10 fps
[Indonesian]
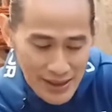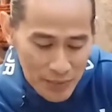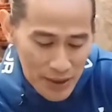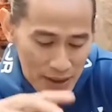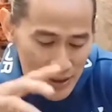nah,
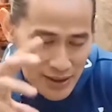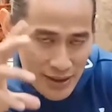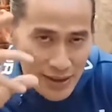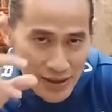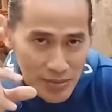tapi
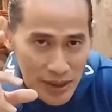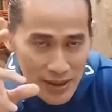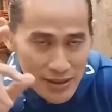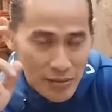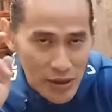intinya
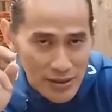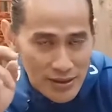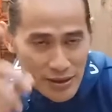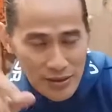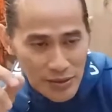sebenarnya saya mau
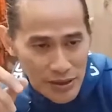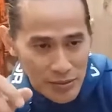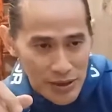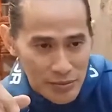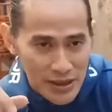kasih tahu sama
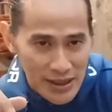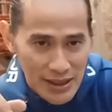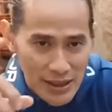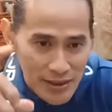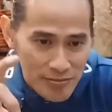teman-teman
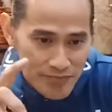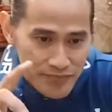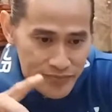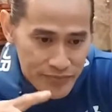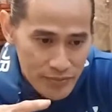gini
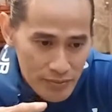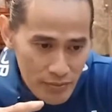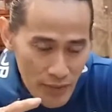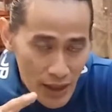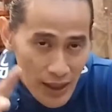
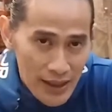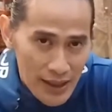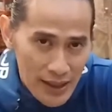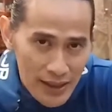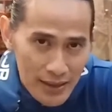
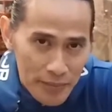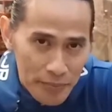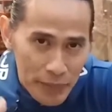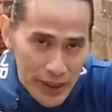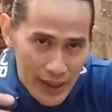kadang
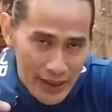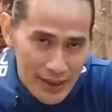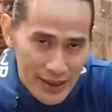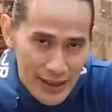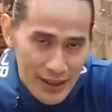
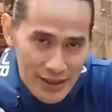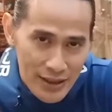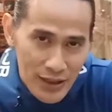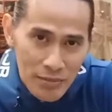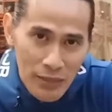pendekatan diet
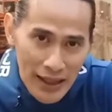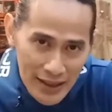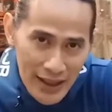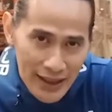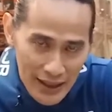itu kan
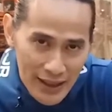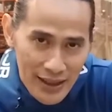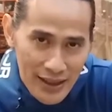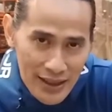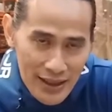banyak ya
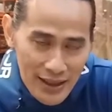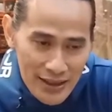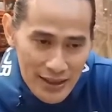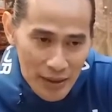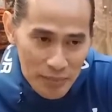
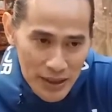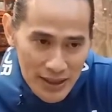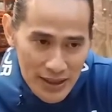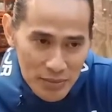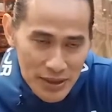tapi
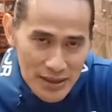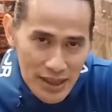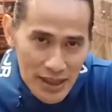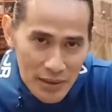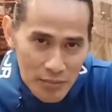kita
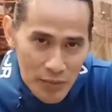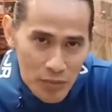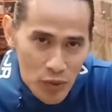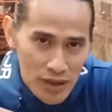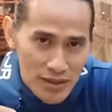bisa
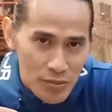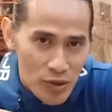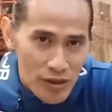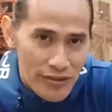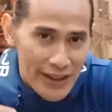membuat
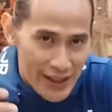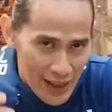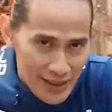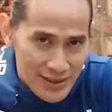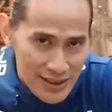sebuah
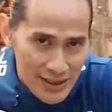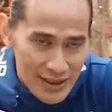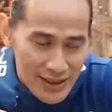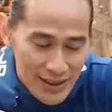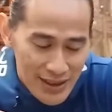variasi
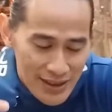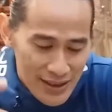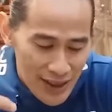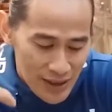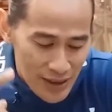
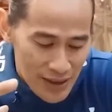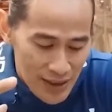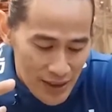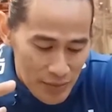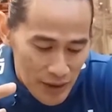yaitu
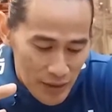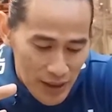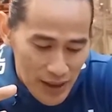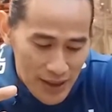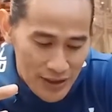adalah
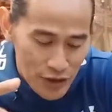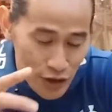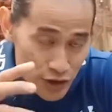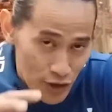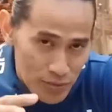bahwa
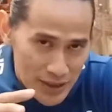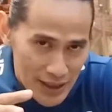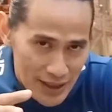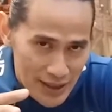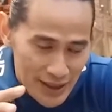contoh
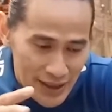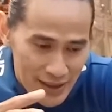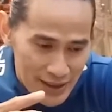misalnya